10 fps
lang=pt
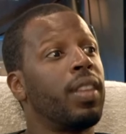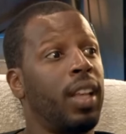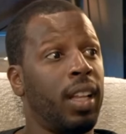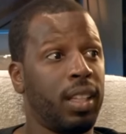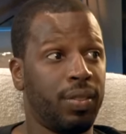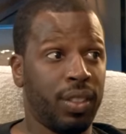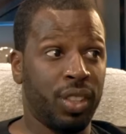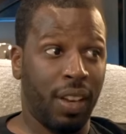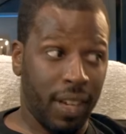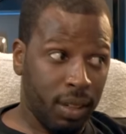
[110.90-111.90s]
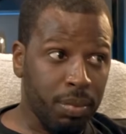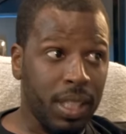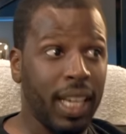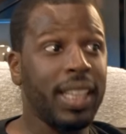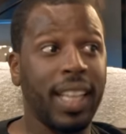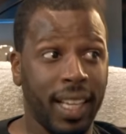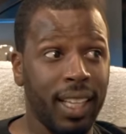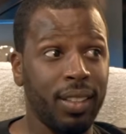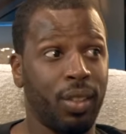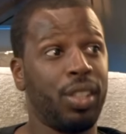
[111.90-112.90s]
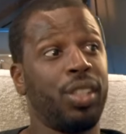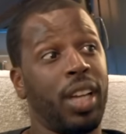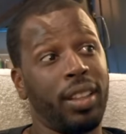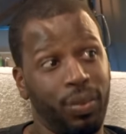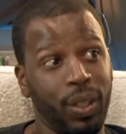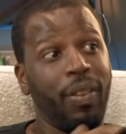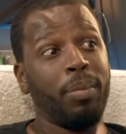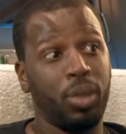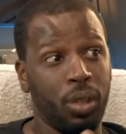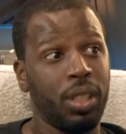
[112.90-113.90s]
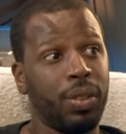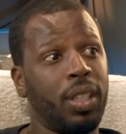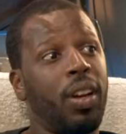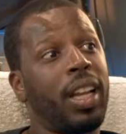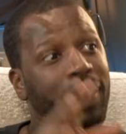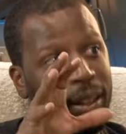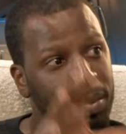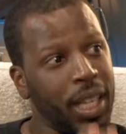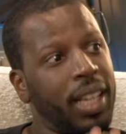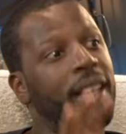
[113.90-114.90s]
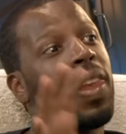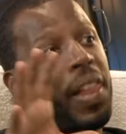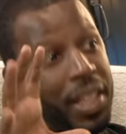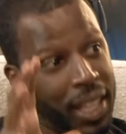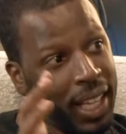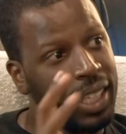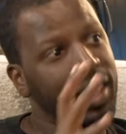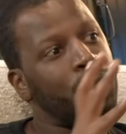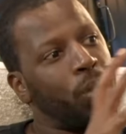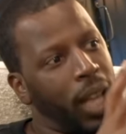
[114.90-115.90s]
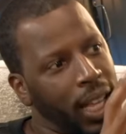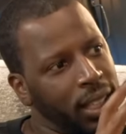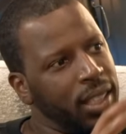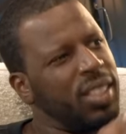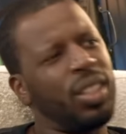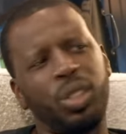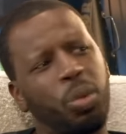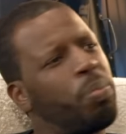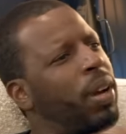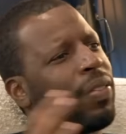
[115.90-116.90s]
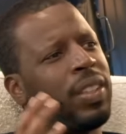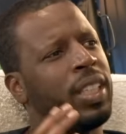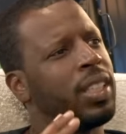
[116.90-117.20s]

ela já vai começar a dela, ou seja, já tivemos os dois a fazer agora, ela vai começar a dela isolada e isso deixou-me bem feliz,